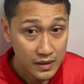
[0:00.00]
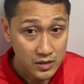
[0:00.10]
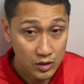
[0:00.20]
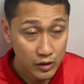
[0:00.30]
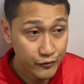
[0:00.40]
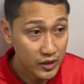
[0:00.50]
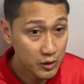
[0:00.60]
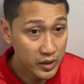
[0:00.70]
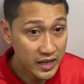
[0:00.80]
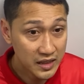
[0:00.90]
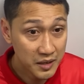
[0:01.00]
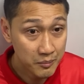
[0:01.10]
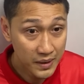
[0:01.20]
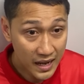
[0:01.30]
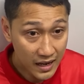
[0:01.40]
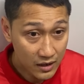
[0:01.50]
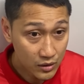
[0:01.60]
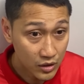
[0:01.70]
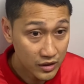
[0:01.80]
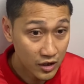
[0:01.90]
So hopefully we get him back
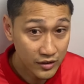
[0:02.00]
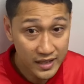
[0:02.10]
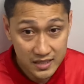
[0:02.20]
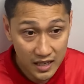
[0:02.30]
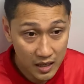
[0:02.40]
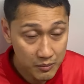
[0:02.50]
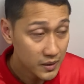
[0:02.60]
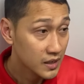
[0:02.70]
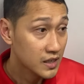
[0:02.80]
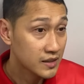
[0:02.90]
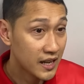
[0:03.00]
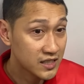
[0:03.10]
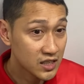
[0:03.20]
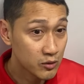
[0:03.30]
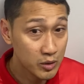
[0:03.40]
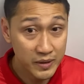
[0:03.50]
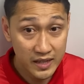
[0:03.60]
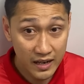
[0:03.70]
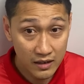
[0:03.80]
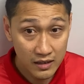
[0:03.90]
on our next game. Nigel will be
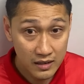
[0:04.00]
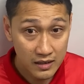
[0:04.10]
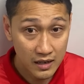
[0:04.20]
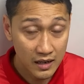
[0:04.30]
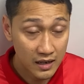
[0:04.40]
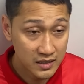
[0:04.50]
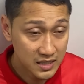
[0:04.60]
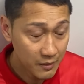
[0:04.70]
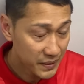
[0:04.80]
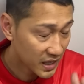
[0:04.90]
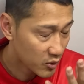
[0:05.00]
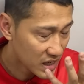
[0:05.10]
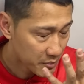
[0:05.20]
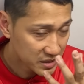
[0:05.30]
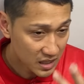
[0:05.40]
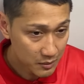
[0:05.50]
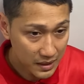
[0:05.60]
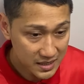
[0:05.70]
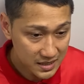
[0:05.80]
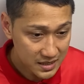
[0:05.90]
there uh, kasi pinagawa namin siya ng
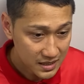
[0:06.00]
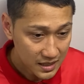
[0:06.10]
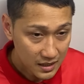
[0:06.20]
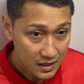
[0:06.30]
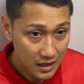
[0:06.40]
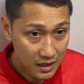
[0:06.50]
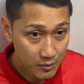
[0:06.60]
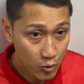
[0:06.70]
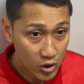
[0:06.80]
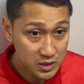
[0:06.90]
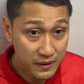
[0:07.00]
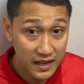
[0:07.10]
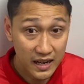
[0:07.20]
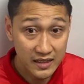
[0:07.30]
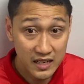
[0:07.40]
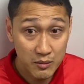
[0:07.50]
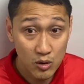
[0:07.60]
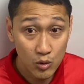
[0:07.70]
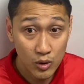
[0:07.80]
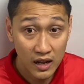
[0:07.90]
mas. Uh, bukas pa lang yata niya
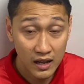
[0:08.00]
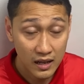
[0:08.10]
makukuha.